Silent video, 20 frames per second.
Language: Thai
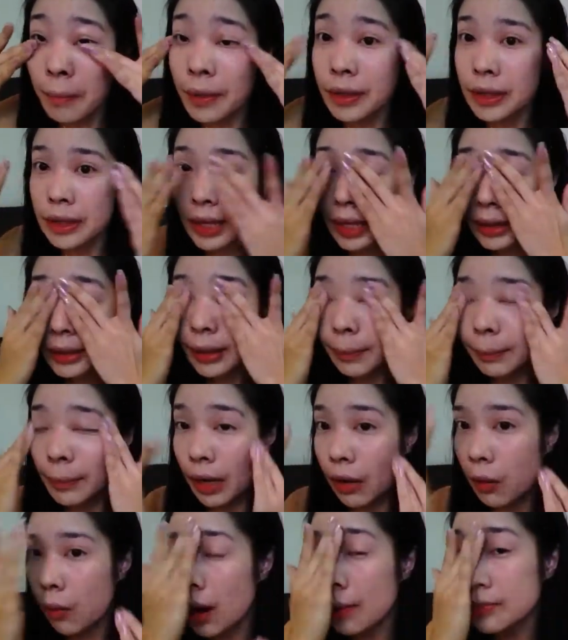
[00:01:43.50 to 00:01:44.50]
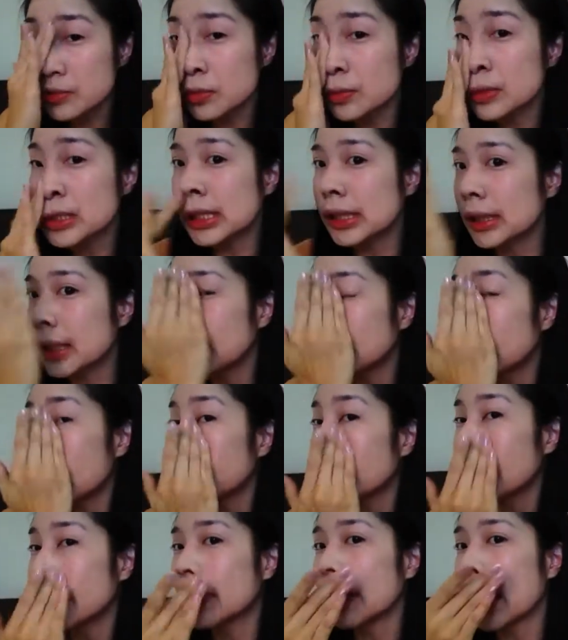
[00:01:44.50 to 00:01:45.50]
เพื่อเก็บกักความชุ่มชื้นให้กั
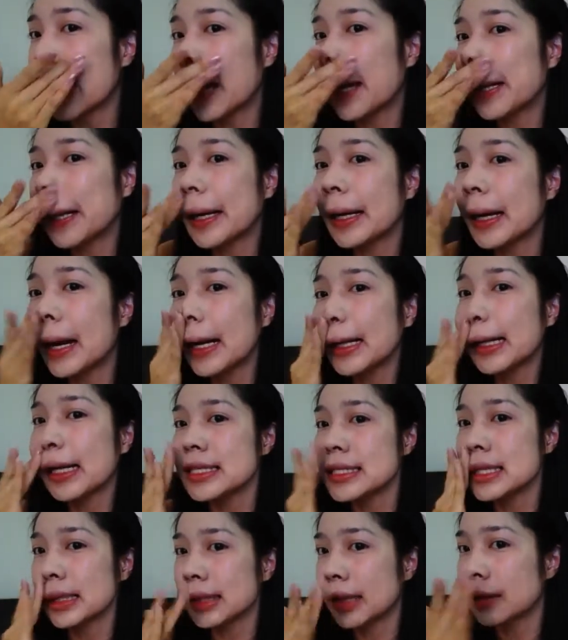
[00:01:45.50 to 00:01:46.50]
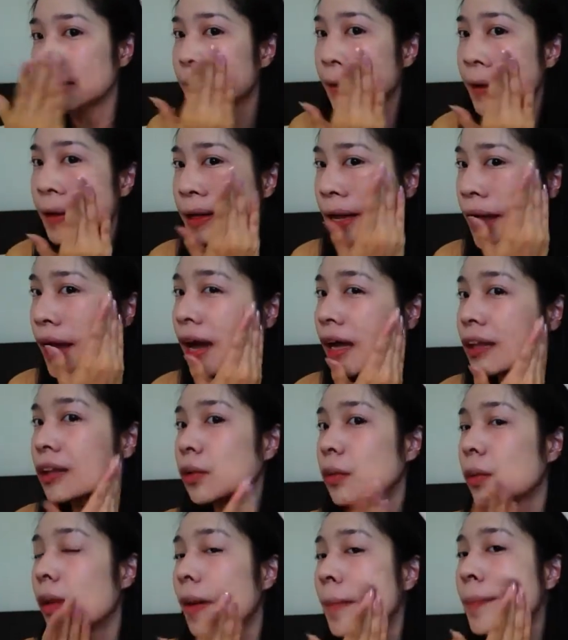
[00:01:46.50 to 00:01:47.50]
บใบหน้านะคะ หลังจากนั้นก็ทา
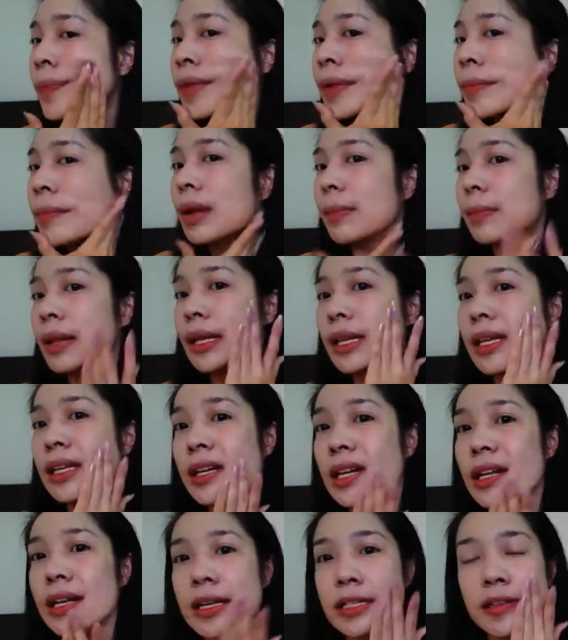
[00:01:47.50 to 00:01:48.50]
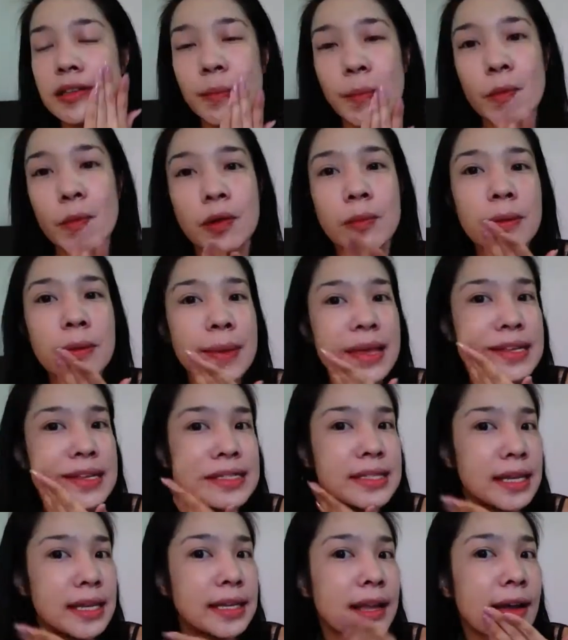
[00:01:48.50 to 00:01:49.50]
ตัวเมเบลีนเคลียร์สมูทบีบี
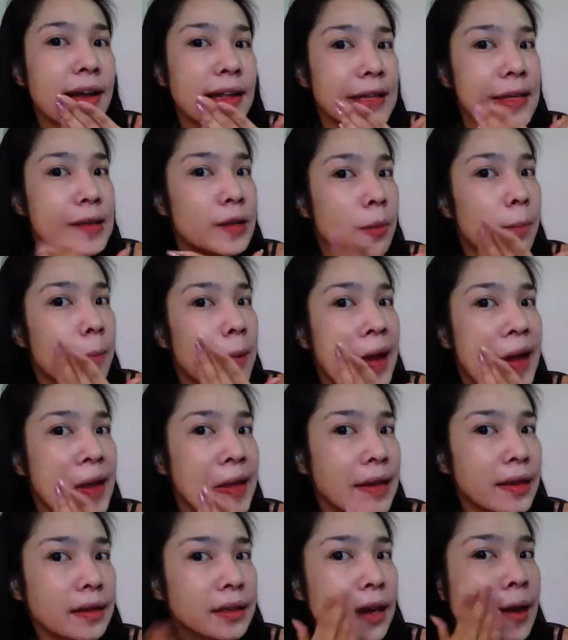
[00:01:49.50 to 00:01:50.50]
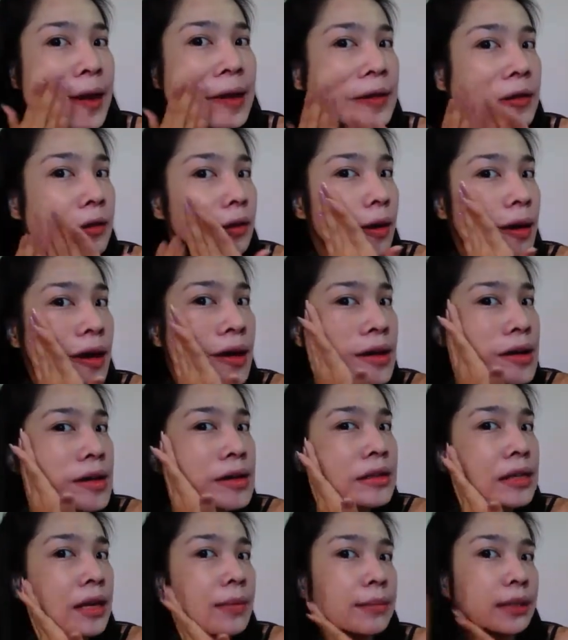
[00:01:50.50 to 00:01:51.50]
สติ๊กแทั้งนี้ลงไปนะคะ แล้วก็
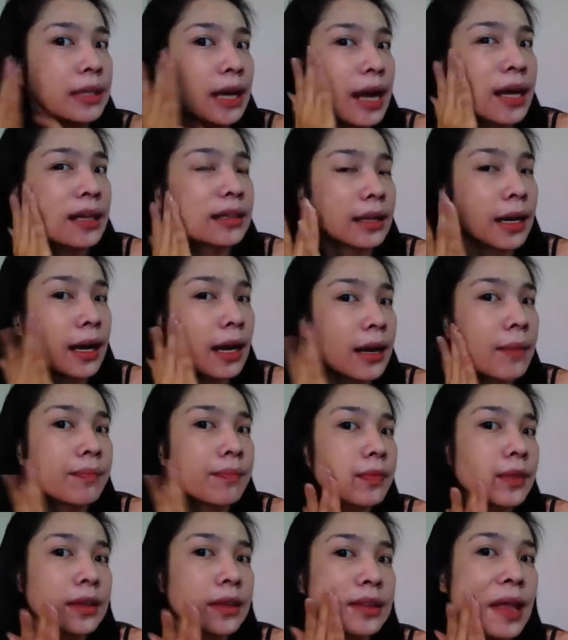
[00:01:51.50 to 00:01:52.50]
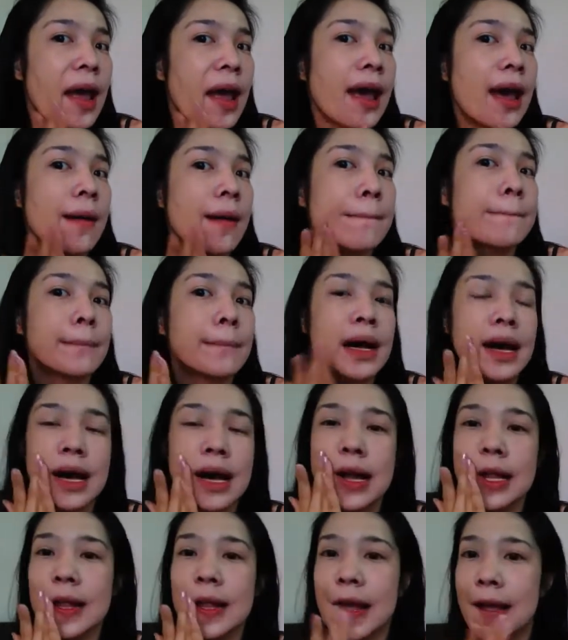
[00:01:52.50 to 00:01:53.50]
ทำการค่ะ แตะ
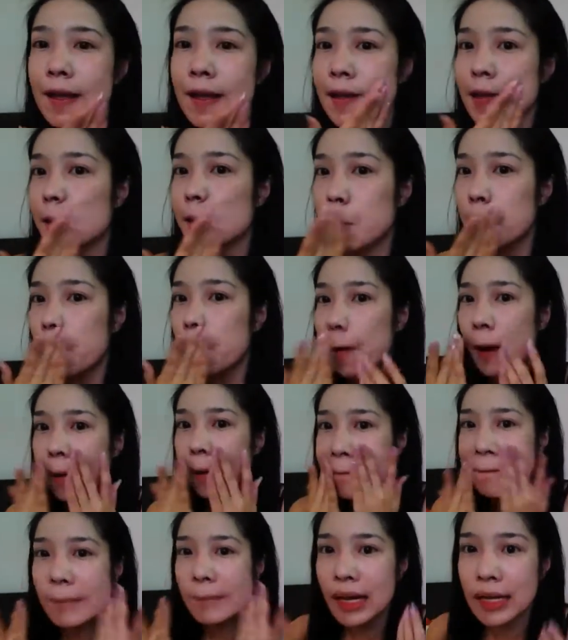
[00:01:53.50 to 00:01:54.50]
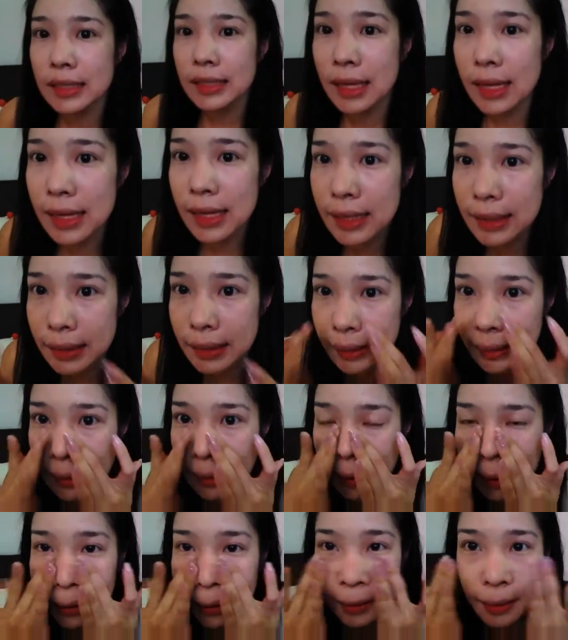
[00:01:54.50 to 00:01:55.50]
ปาดให้ทั่วใบหน้านะ
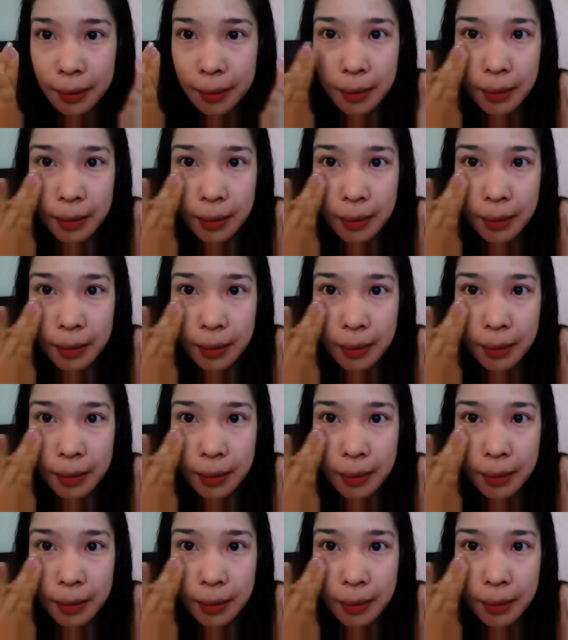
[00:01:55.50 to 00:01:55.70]
คะ